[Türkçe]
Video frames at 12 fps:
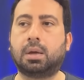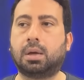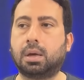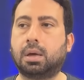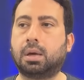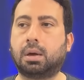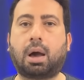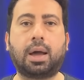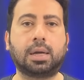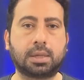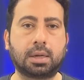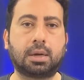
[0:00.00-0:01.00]
Ee,
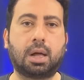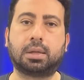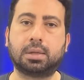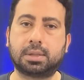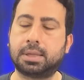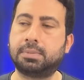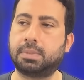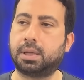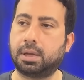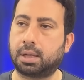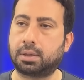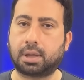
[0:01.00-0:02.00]
ayakta kaldı,
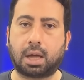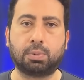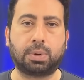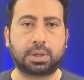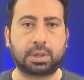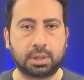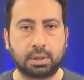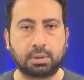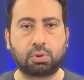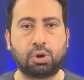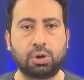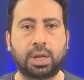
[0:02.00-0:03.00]
sinmedi. Hatta Abubakır'ın
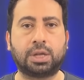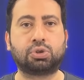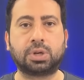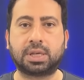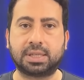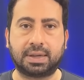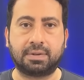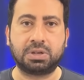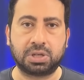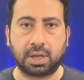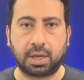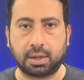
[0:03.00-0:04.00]
golden sonraki
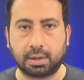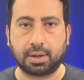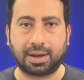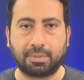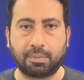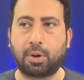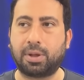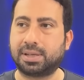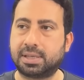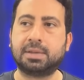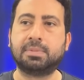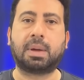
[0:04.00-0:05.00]
sevinci de böyle
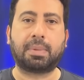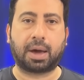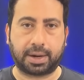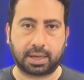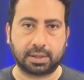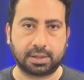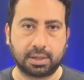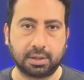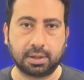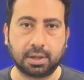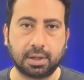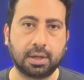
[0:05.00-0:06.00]
sinmeme hareketi.
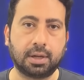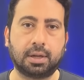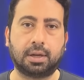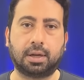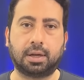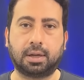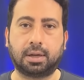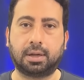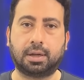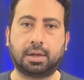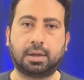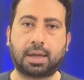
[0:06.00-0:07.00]
Ee,
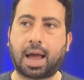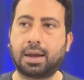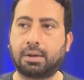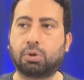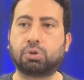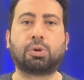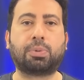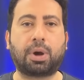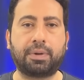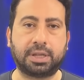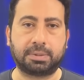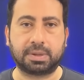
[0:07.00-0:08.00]
yani o topu
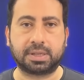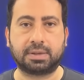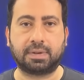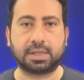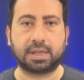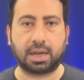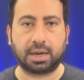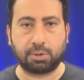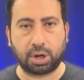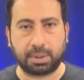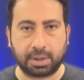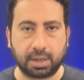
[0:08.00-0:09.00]
havaya dikmesi vesaire.
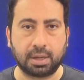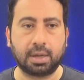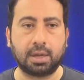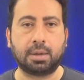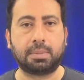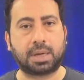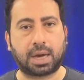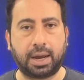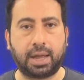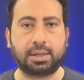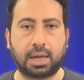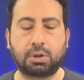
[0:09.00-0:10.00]
Böyle bir bir
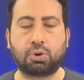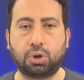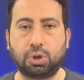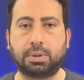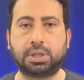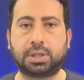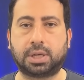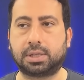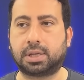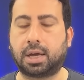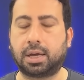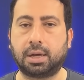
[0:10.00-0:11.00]
karakter koydu Beşiktaş
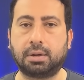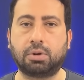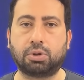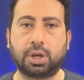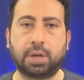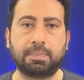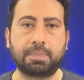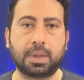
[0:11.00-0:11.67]
sahaya. O da